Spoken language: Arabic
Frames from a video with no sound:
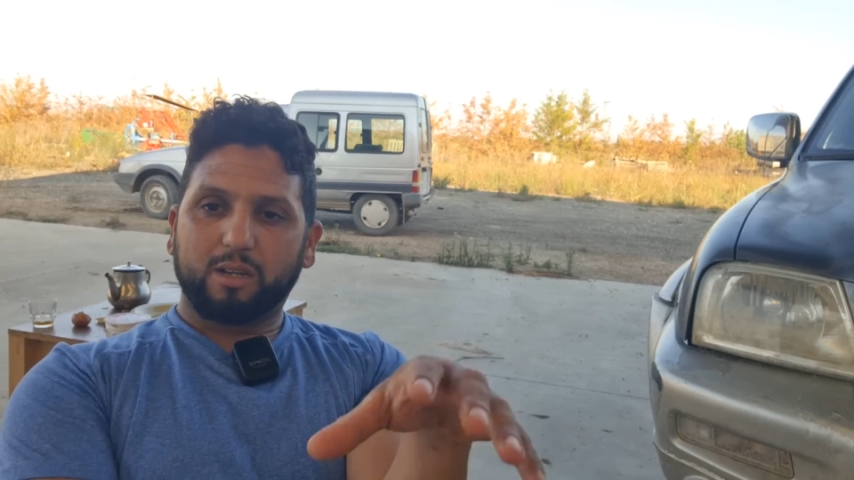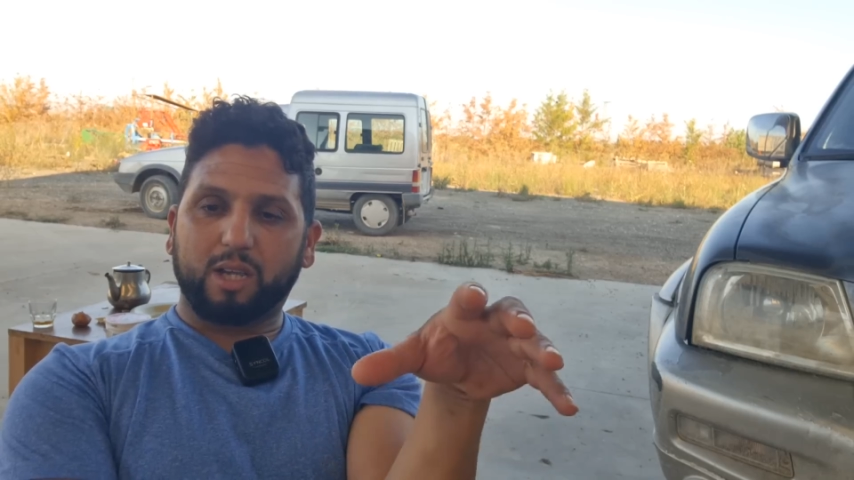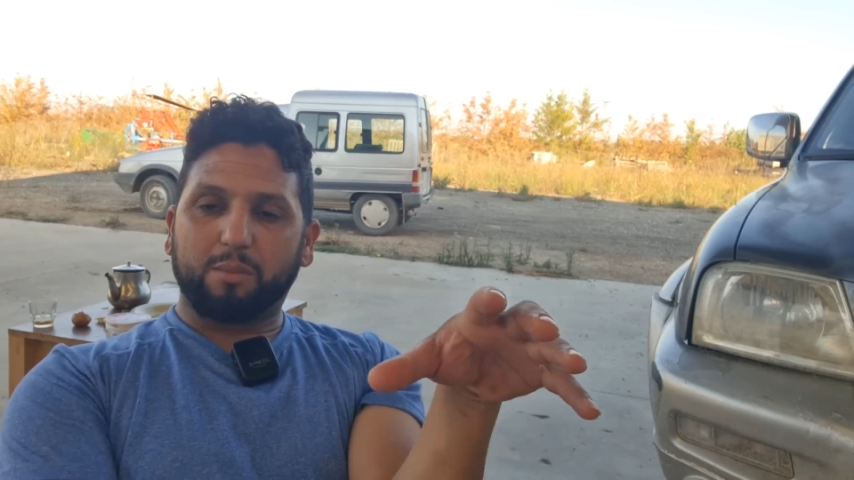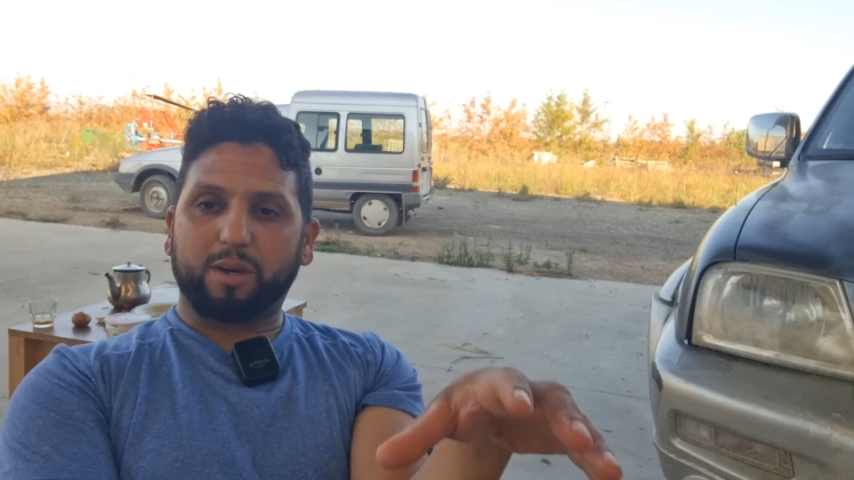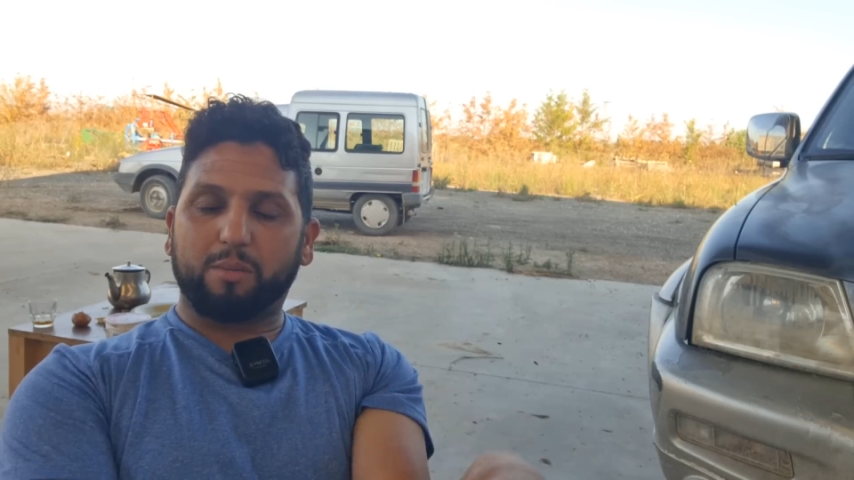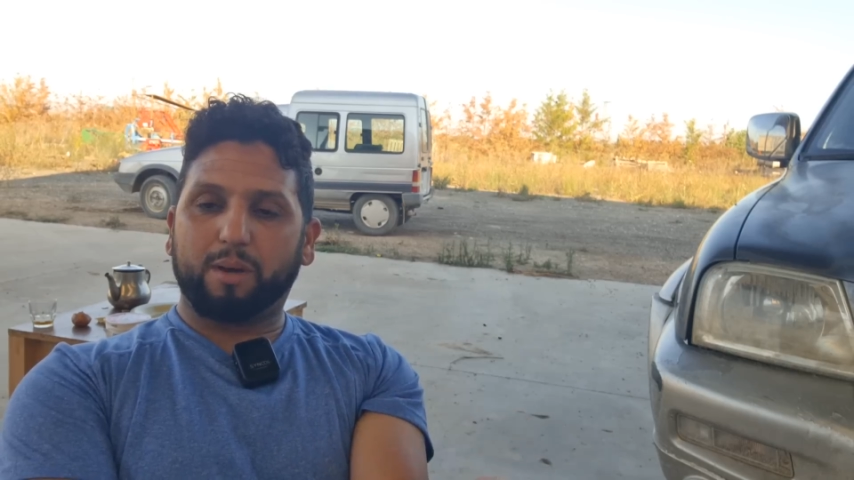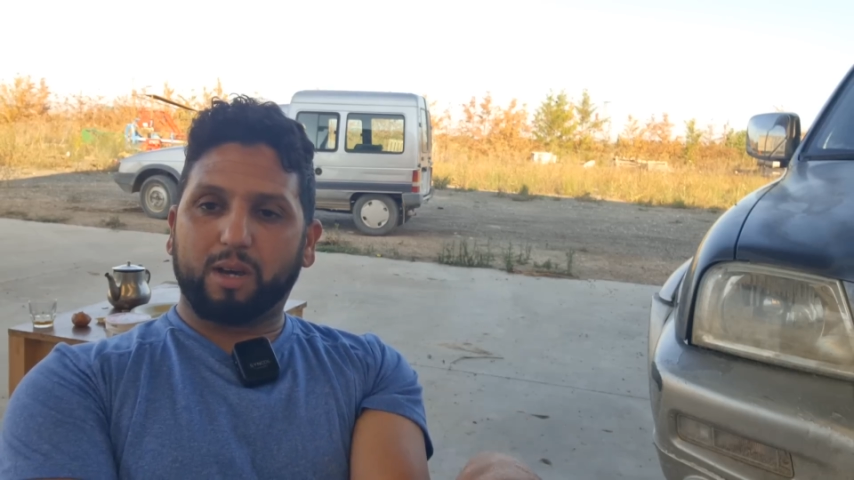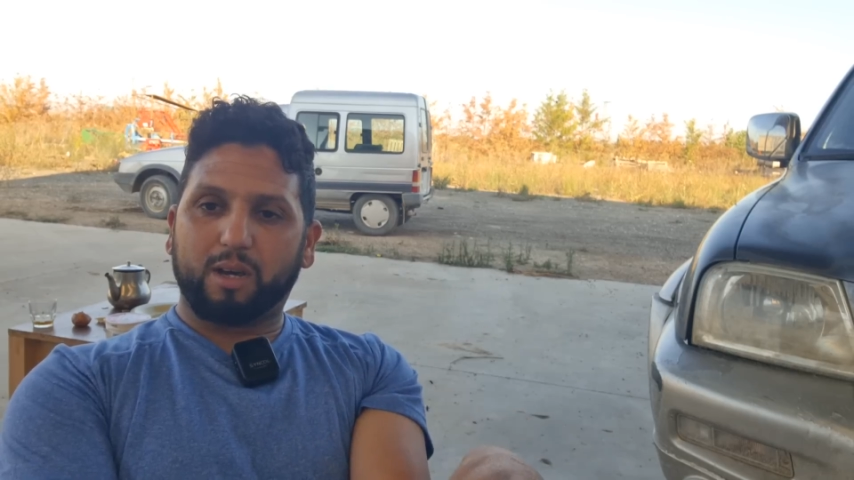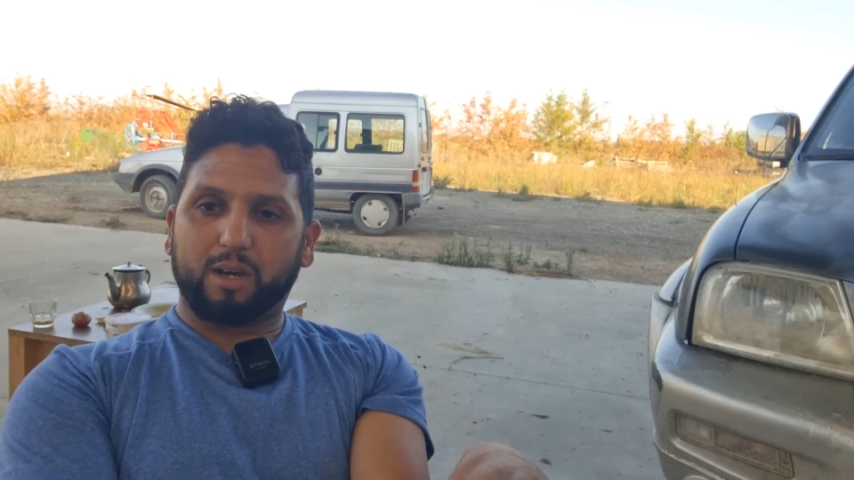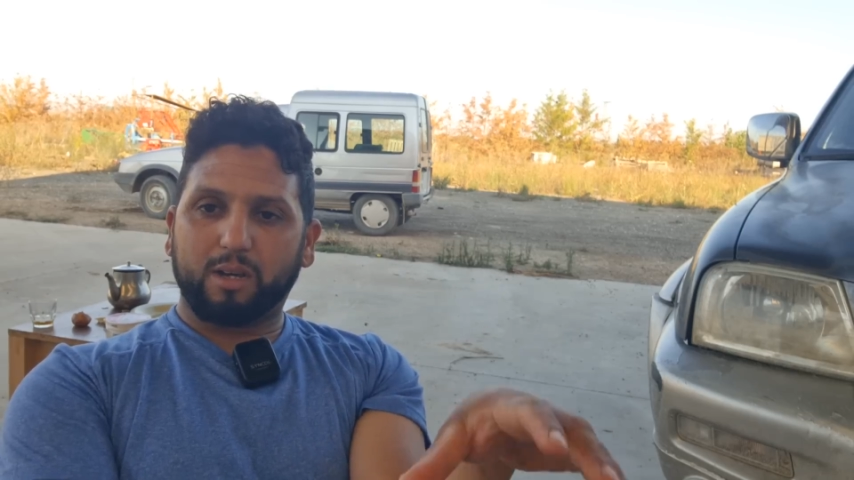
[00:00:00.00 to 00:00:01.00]
كيبقى
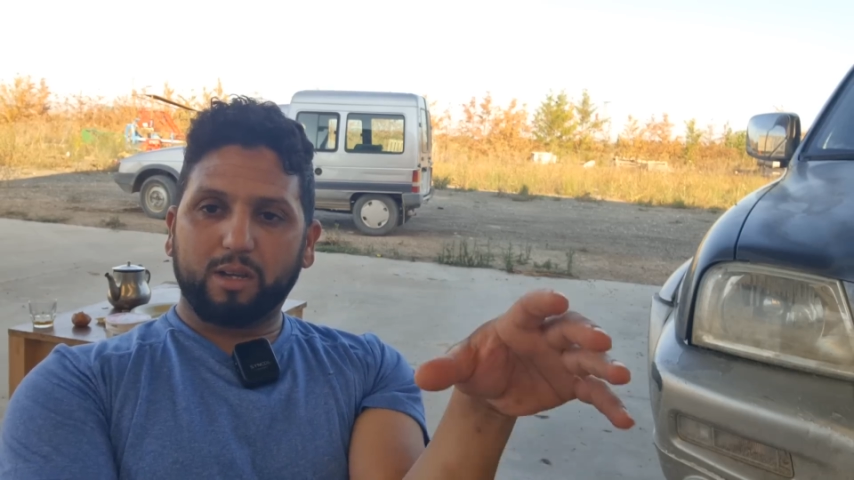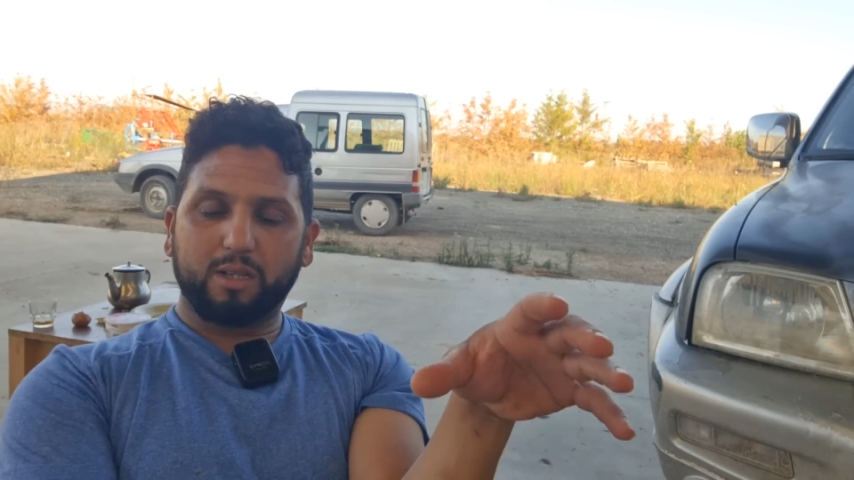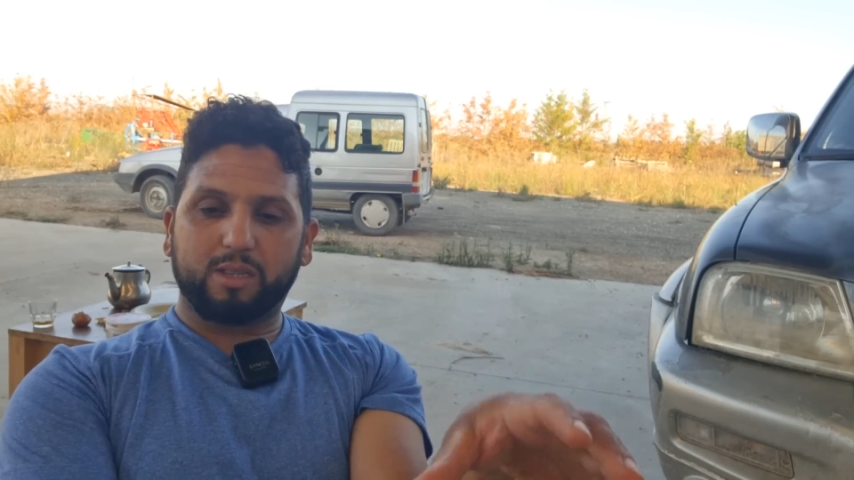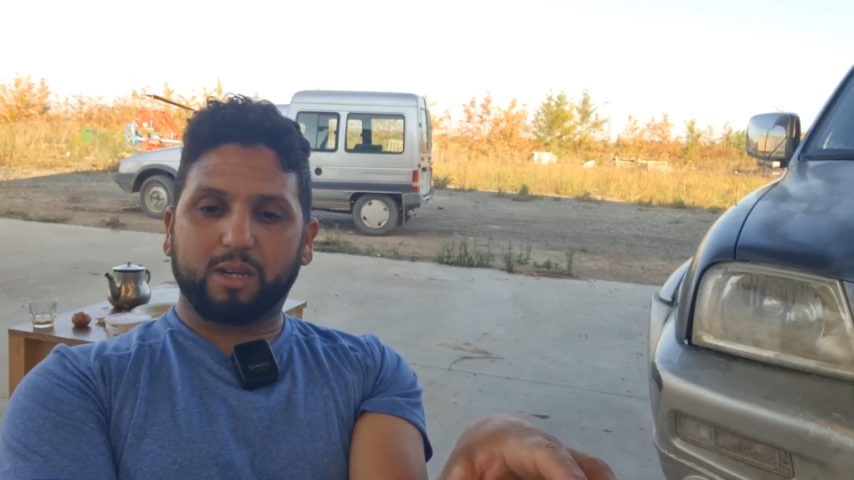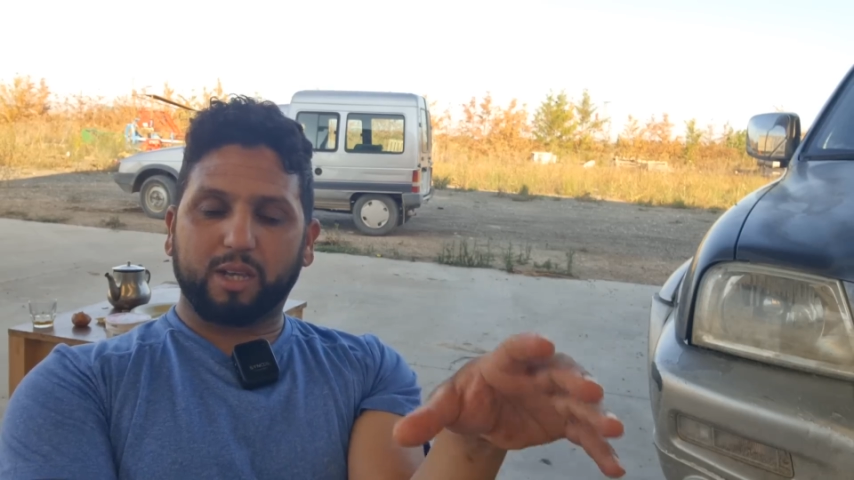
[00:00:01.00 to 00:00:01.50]
معاها حتى